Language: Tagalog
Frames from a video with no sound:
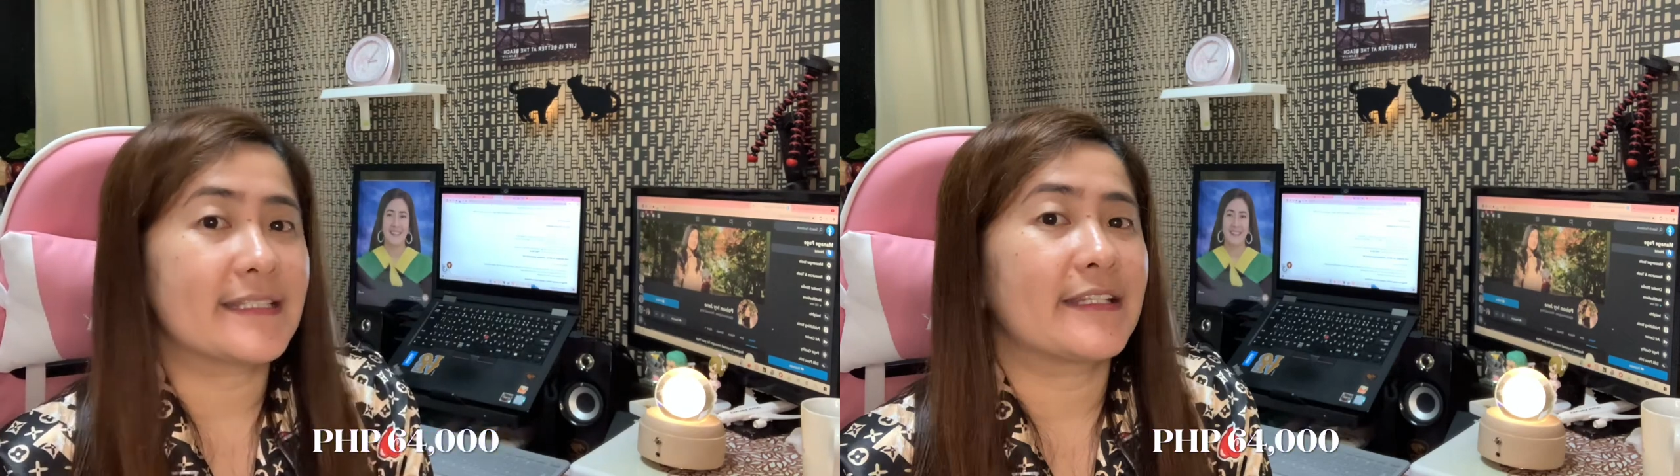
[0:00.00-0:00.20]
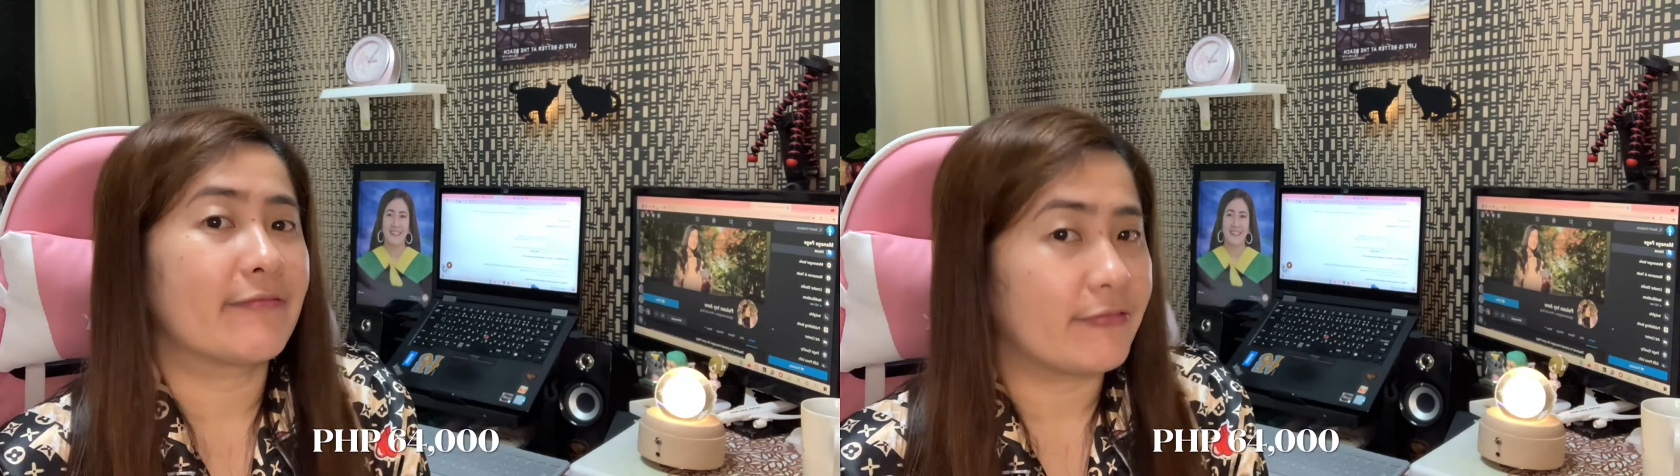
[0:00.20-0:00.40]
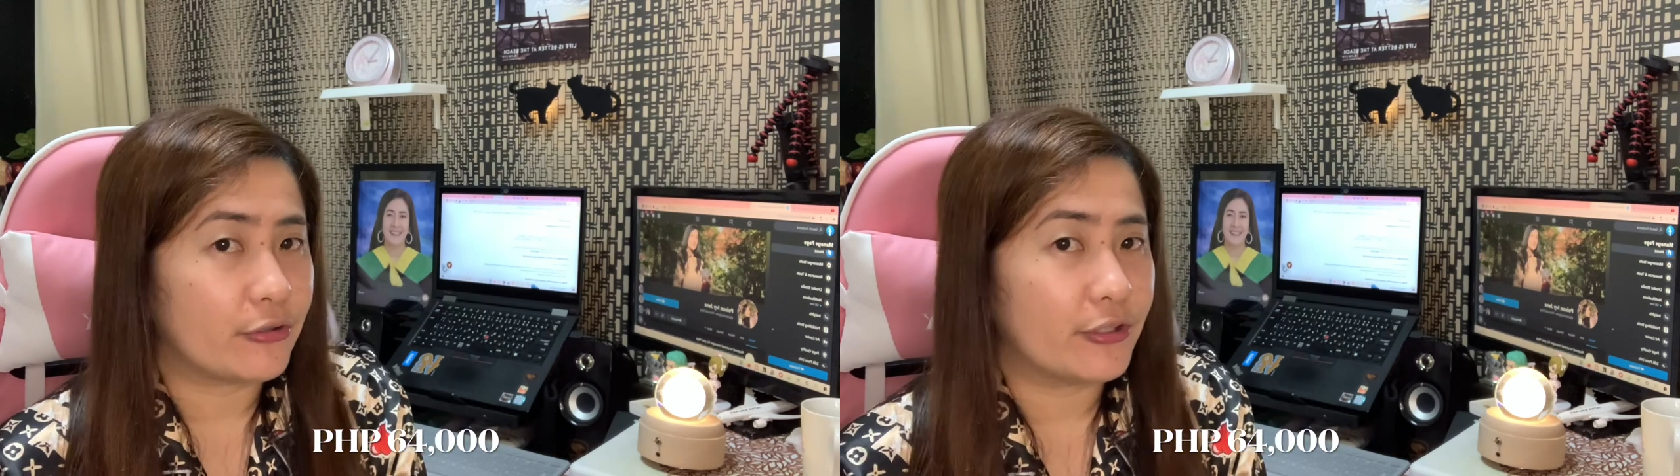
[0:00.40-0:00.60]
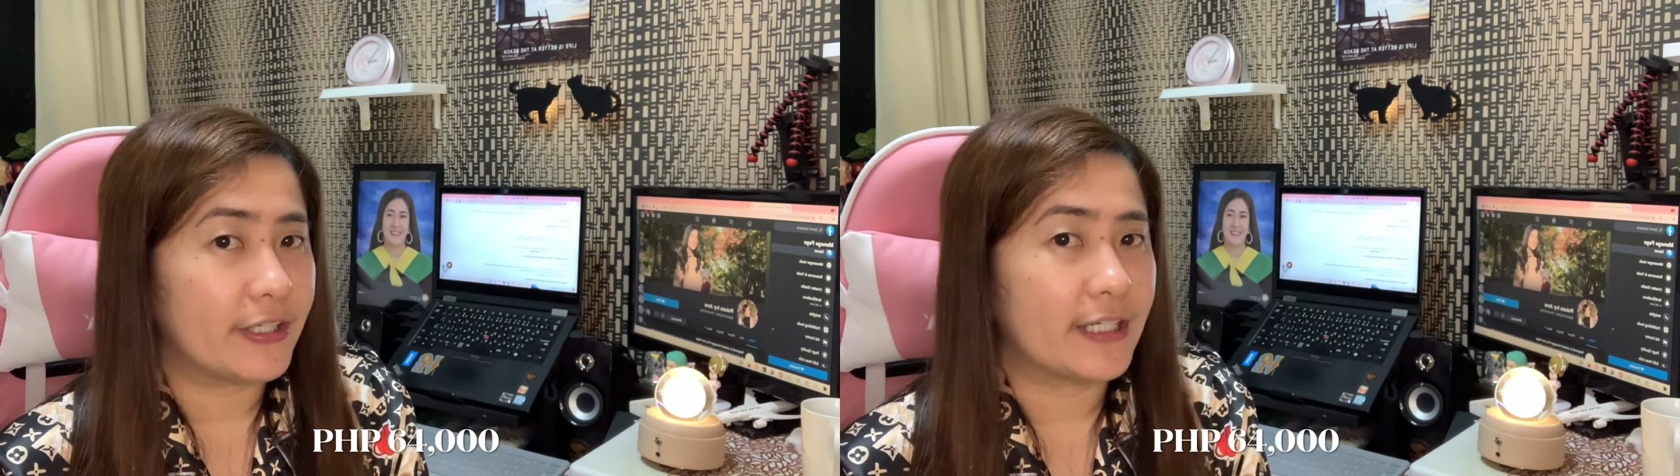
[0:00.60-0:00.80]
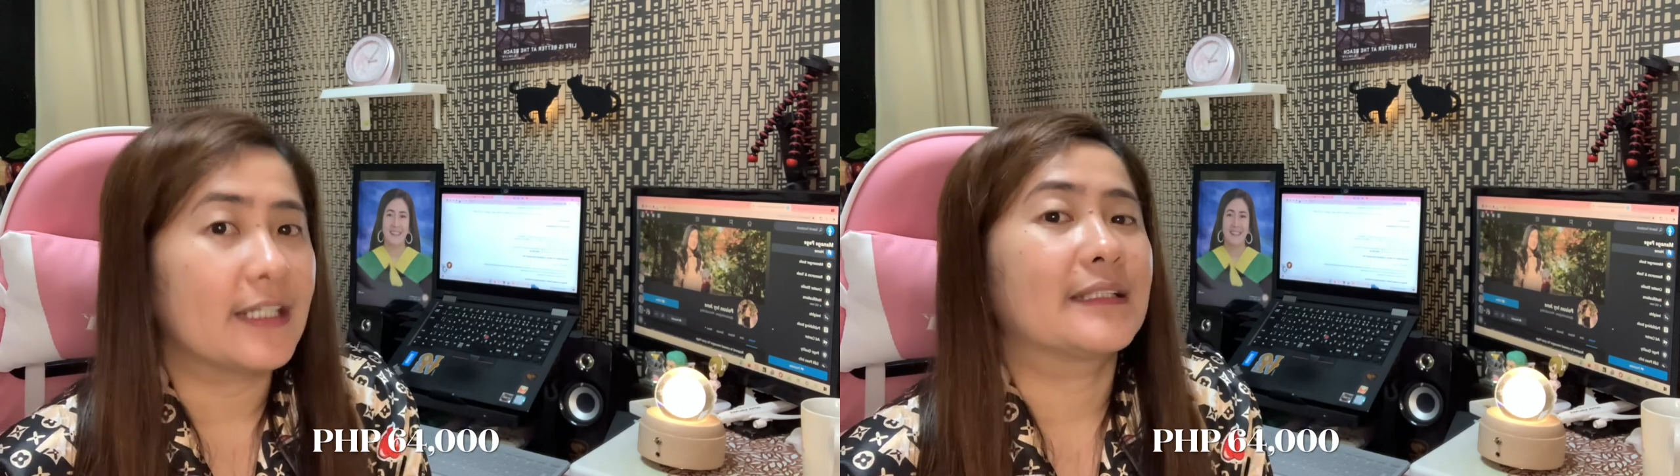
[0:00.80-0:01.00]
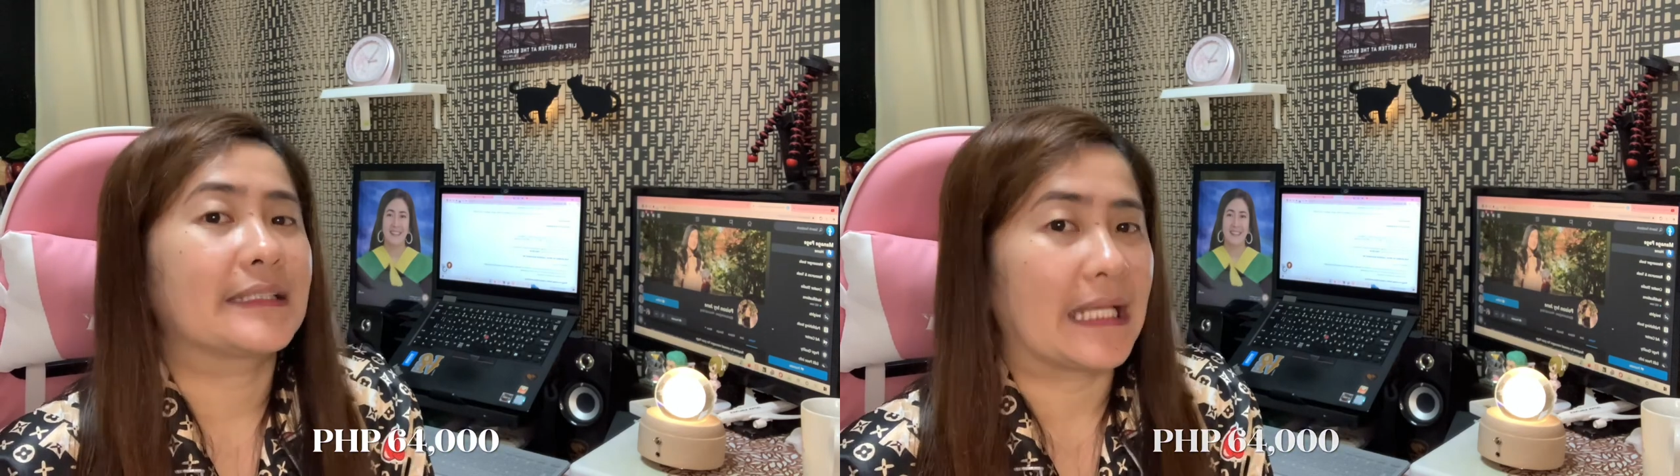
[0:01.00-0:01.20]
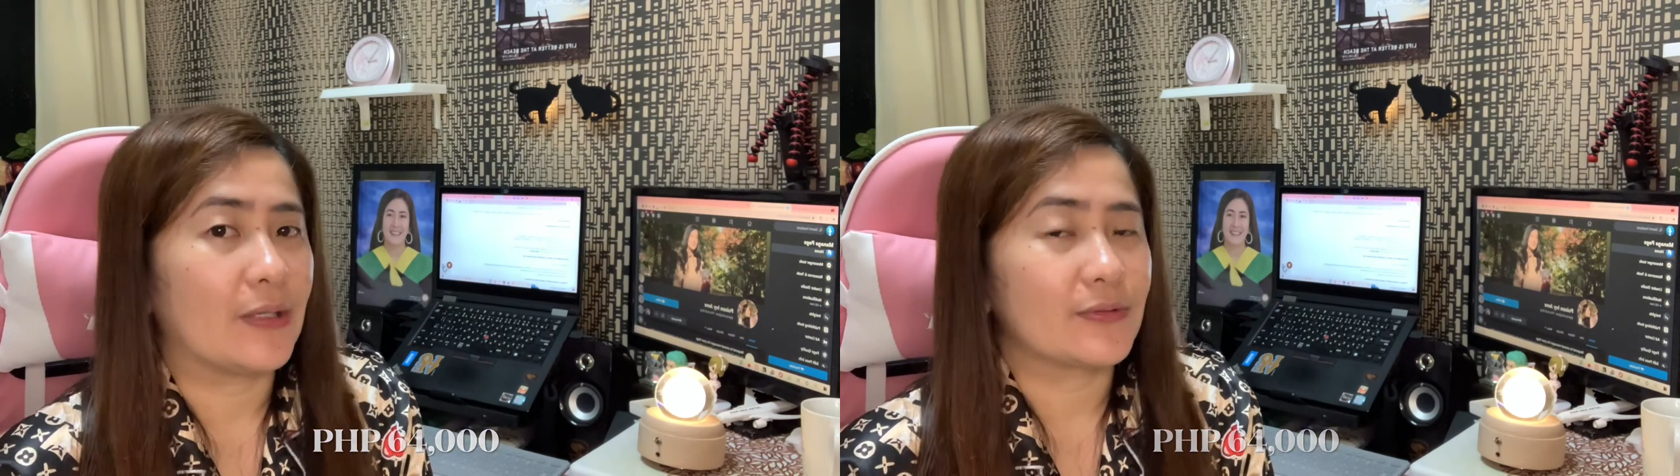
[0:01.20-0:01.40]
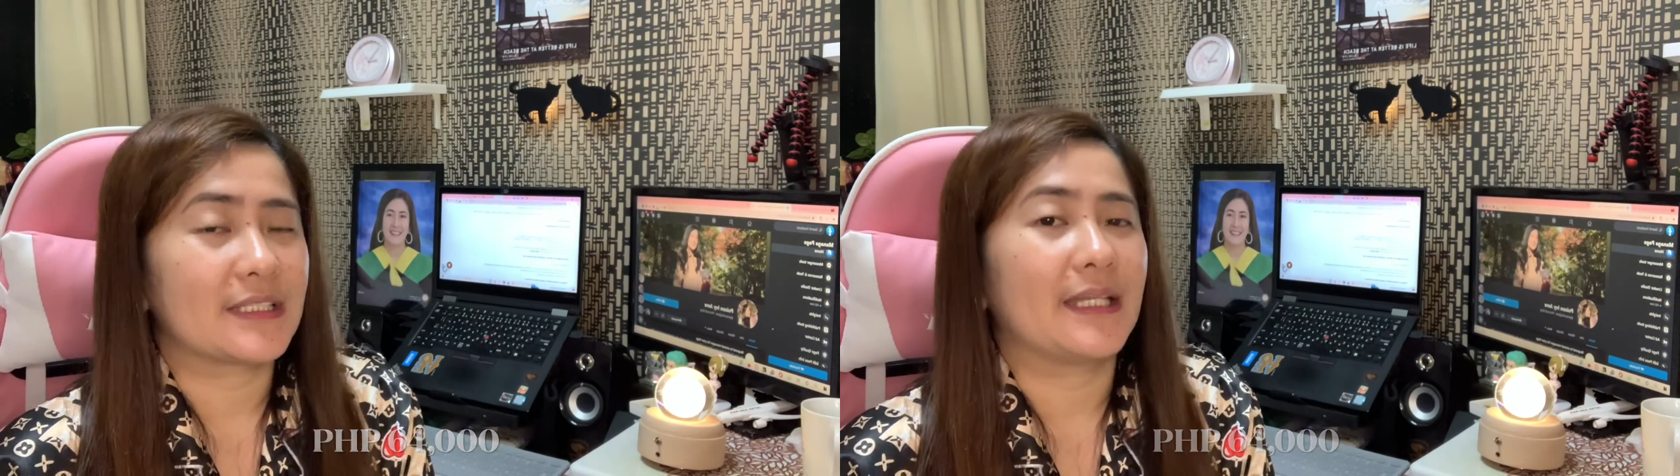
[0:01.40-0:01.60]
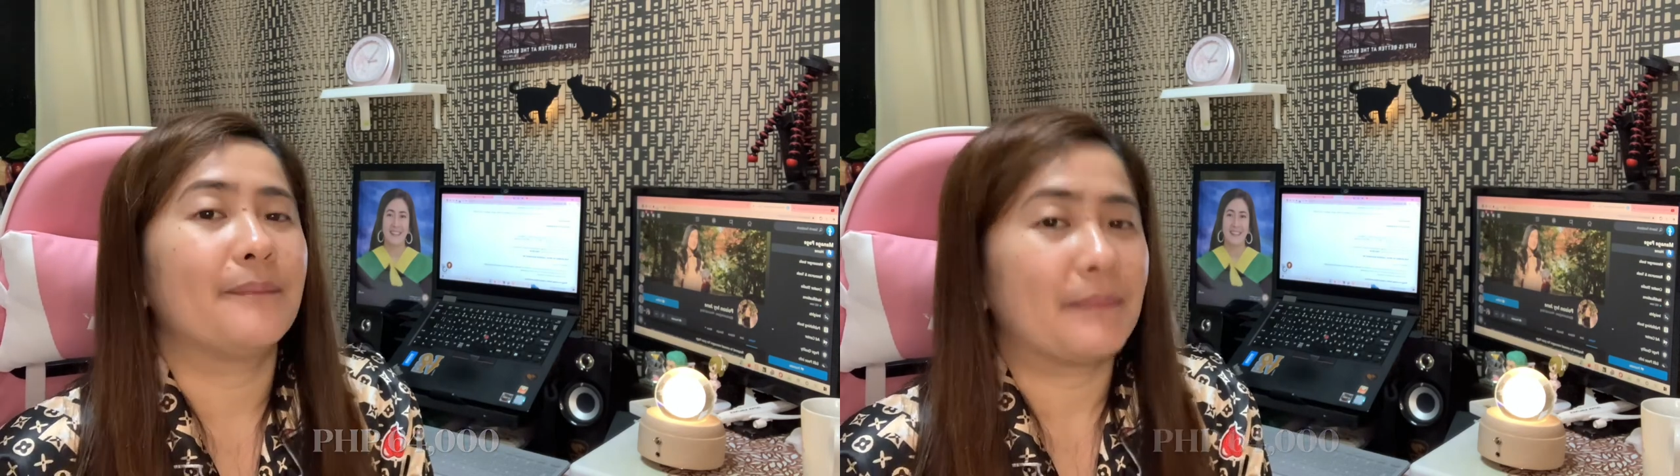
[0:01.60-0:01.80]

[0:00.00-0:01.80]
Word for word: 64,000